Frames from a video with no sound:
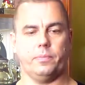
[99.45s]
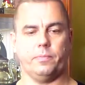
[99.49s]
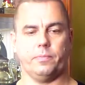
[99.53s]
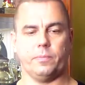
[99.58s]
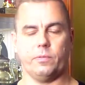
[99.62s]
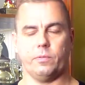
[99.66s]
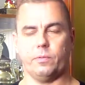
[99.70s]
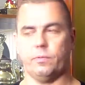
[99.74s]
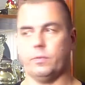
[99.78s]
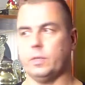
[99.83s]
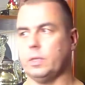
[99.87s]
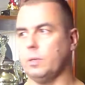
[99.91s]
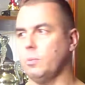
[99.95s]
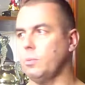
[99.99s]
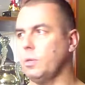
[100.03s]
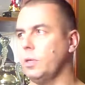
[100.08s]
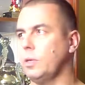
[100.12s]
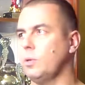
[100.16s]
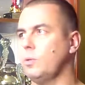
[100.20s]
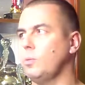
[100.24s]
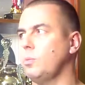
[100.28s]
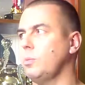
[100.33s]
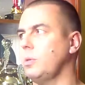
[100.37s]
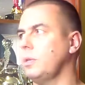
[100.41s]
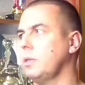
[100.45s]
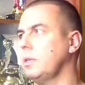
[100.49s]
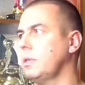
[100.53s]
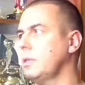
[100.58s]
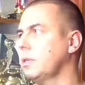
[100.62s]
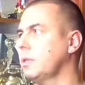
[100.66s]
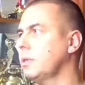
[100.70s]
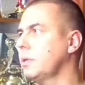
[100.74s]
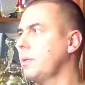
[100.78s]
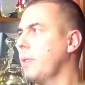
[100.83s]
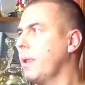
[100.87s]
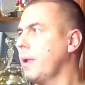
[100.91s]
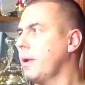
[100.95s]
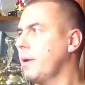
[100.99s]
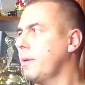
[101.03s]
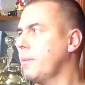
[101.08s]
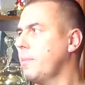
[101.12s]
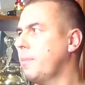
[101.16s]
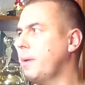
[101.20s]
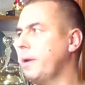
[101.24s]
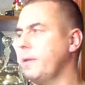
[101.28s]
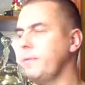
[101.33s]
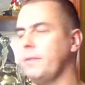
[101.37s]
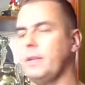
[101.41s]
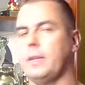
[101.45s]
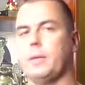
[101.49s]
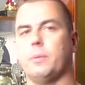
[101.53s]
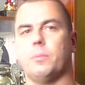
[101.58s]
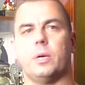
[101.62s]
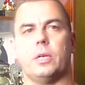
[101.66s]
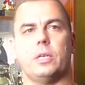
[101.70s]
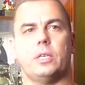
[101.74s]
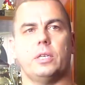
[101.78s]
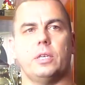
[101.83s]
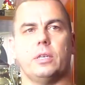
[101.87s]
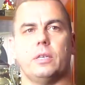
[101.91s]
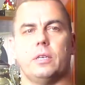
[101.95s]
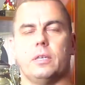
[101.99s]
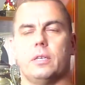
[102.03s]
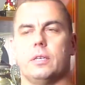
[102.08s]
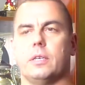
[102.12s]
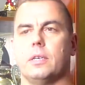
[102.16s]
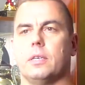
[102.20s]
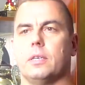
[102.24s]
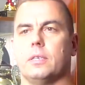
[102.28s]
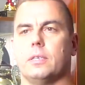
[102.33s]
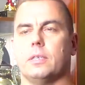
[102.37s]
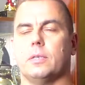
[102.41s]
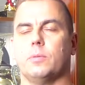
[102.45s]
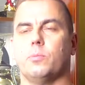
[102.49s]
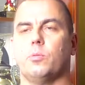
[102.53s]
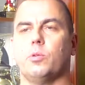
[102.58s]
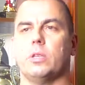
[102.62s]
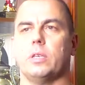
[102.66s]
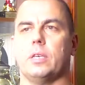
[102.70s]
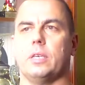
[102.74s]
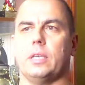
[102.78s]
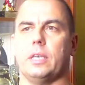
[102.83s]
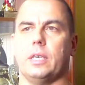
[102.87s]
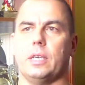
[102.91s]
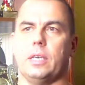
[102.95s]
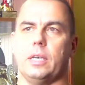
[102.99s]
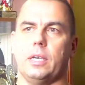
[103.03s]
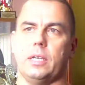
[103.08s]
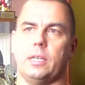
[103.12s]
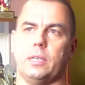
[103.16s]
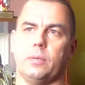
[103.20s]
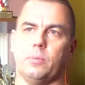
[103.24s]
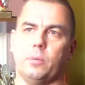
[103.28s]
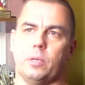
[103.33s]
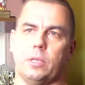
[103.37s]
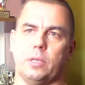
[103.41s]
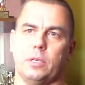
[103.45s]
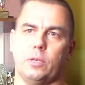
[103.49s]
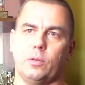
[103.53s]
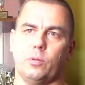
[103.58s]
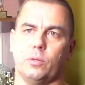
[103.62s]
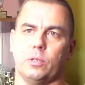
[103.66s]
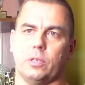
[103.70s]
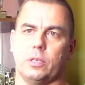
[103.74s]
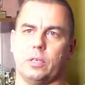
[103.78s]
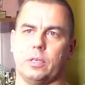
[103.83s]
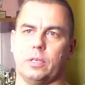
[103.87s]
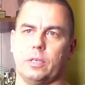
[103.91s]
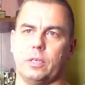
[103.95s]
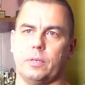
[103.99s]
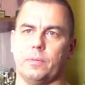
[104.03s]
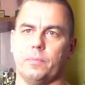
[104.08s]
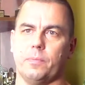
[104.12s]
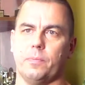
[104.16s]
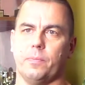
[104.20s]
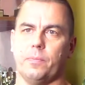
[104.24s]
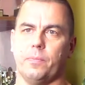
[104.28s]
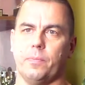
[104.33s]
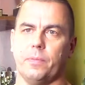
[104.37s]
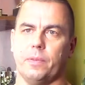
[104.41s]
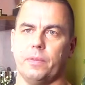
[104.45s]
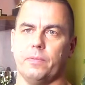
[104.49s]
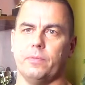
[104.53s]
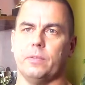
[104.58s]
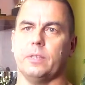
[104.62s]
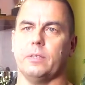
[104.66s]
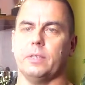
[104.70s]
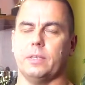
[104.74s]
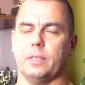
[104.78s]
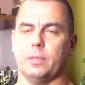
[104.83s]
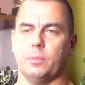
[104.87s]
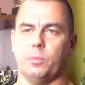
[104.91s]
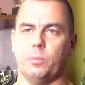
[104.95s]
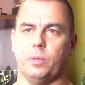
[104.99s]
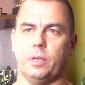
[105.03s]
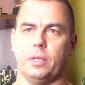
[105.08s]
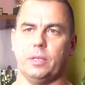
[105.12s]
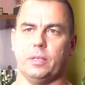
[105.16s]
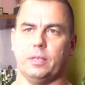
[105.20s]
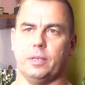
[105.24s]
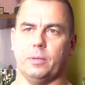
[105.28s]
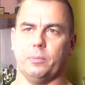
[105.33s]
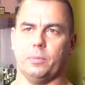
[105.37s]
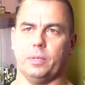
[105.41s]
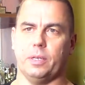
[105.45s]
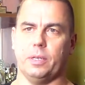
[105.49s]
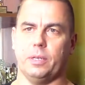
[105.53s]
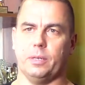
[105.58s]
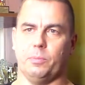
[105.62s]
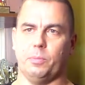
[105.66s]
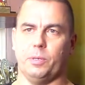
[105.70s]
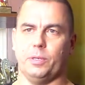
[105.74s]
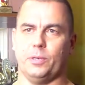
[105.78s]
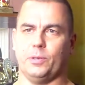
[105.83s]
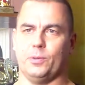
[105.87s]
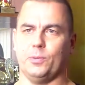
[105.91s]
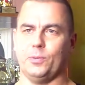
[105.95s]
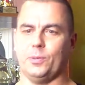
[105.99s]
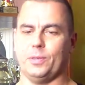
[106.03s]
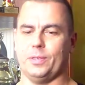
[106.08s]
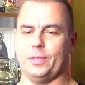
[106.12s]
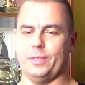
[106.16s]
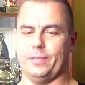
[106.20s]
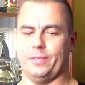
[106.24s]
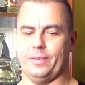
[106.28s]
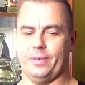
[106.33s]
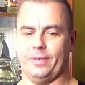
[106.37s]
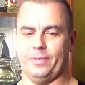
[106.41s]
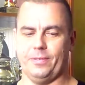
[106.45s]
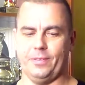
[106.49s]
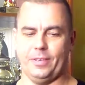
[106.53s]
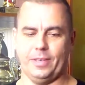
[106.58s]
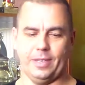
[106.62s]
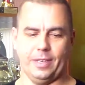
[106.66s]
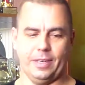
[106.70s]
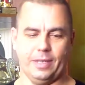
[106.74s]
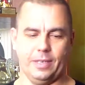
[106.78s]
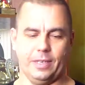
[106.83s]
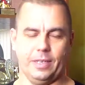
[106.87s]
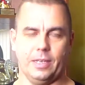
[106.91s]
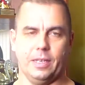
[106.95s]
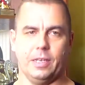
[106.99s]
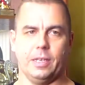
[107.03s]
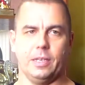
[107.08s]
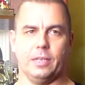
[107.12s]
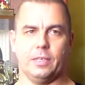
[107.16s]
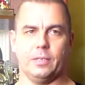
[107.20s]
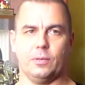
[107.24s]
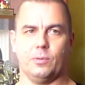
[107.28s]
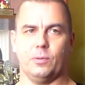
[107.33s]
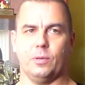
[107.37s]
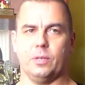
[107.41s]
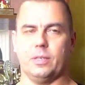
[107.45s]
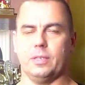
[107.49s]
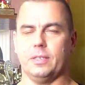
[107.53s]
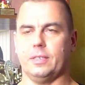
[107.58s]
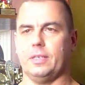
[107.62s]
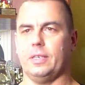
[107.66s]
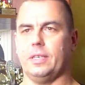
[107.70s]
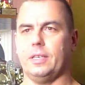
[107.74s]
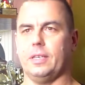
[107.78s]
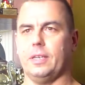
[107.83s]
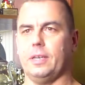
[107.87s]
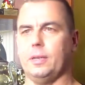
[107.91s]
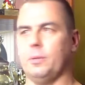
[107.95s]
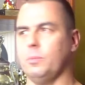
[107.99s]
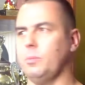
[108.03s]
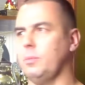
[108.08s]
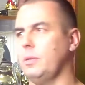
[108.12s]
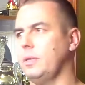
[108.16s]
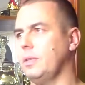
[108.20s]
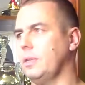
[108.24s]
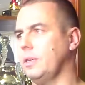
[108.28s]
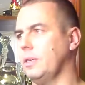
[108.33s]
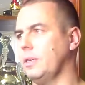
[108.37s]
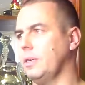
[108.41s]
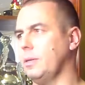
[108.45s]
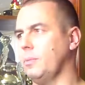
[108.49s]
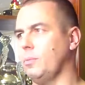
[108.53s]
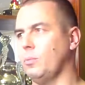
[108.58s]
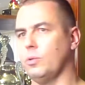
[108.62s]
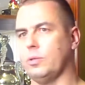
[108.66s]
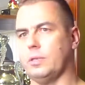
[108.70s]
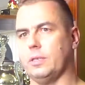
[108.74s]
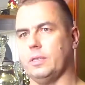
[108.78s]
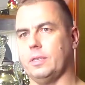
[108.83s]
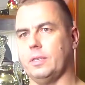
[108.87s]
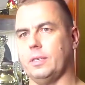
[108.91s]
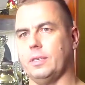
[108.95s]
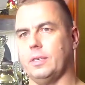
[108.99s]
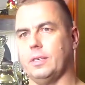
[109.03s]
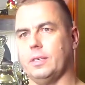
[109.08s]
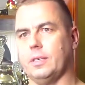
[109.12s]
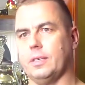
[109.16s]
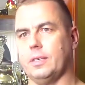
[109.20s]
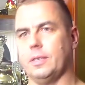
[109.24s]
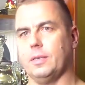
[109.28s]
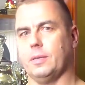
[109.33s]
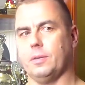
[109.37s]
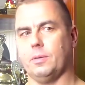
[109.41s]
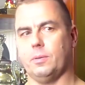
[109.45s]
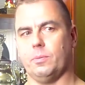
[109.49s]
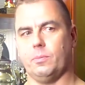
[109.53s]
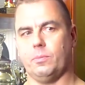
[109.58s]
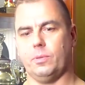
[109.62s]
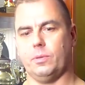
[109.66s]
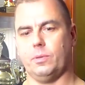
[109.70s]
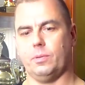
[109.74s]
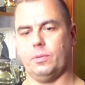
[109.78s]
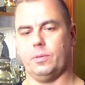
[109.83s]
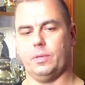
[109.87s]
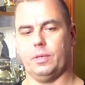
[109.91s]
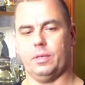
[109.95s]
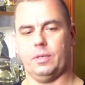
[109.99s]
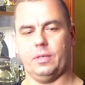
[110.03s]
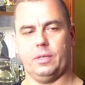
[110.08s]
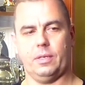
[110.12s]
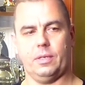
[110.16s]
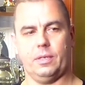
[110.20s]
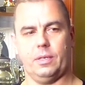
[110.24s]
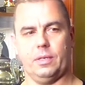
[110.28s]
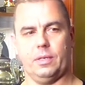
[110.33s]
Ну, вот в этом году мы провели матч со сборной Нигерии молодежной. Вы, наверное, были там, да? Присутствовали, видели, сколько зрителей было, эмоций много.